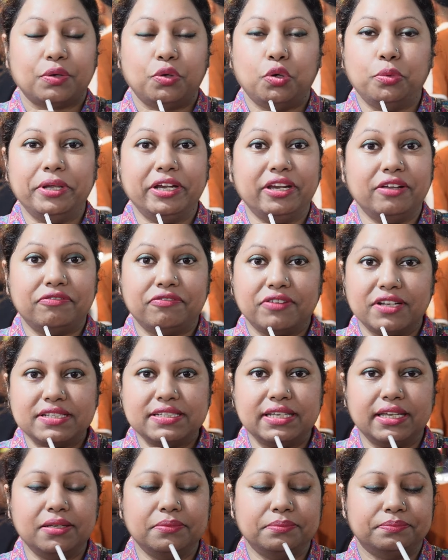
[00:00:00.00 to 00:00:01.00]
খুবই
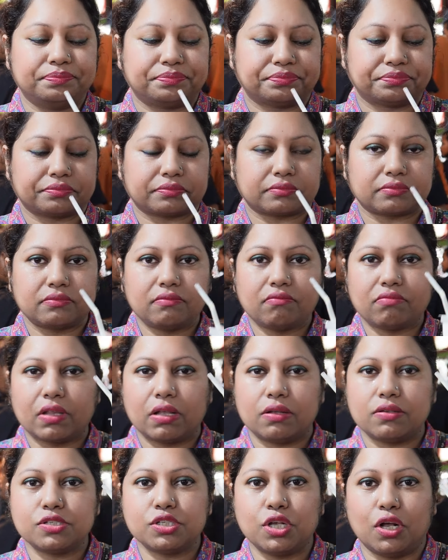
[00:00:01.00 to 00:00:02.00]
রিফ্রেশিং
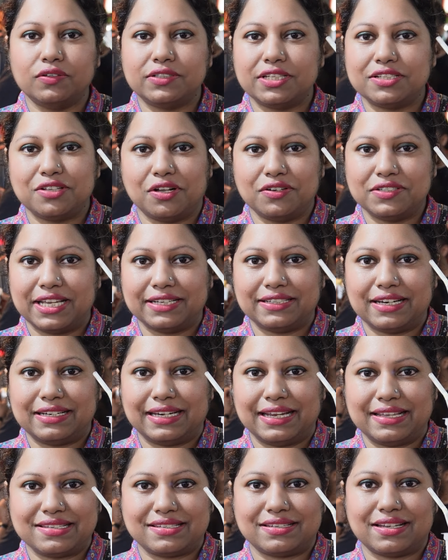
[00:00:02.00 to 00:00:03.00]
সল্টি সল্টি একটা
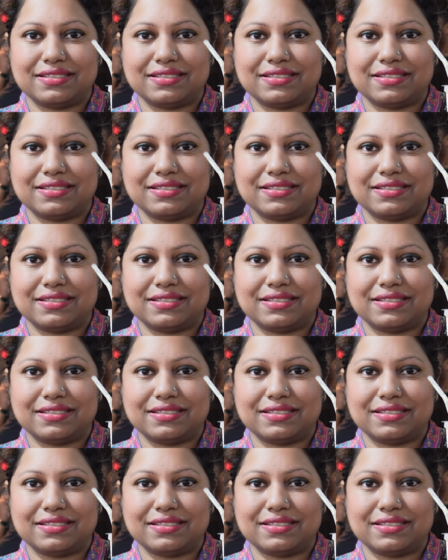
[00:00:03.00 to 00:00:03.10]
টেস্ট